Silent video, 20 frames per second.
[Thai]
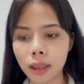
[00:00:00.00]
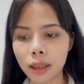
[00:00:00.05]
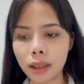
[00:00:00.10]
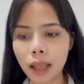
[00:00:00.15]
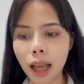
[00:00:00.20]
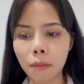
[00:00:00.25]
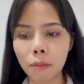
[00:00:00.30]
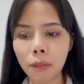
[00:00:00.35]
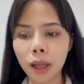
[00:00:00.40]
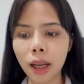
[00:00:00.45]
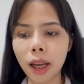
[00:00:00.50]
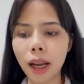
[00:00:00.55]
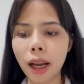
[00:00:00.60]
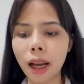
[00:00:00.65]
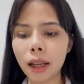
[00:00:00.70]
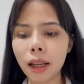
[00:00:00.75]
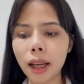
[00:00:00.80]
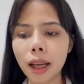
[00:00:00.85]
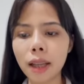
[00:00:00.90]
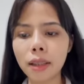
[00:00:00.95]
3. นะคะ
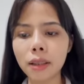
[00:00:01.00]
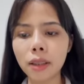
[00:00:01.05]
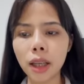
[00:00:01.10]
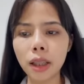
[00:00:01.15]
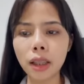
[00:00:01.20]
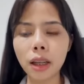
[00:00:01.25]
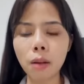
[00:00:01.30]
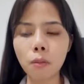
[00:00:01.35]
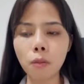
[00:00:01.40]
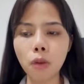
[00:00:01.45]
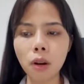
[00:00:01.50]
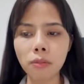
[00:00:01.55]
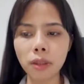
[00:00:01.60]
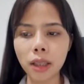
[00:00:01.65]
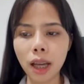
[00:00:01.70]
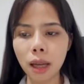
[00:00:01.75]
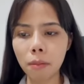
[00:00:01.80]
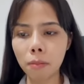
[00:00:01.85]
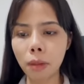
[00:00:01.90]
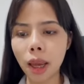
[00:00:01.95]
การเช็ดทำความสะ
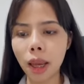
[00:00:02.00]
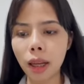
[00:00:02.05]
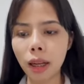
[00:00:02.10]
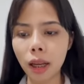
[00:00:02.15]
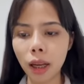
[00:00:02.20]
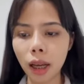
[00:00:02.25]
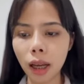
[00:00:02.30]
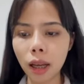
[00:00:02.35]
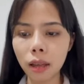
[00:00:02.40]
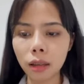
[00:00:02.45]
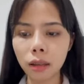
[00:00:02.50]
อาดแผลนะคะ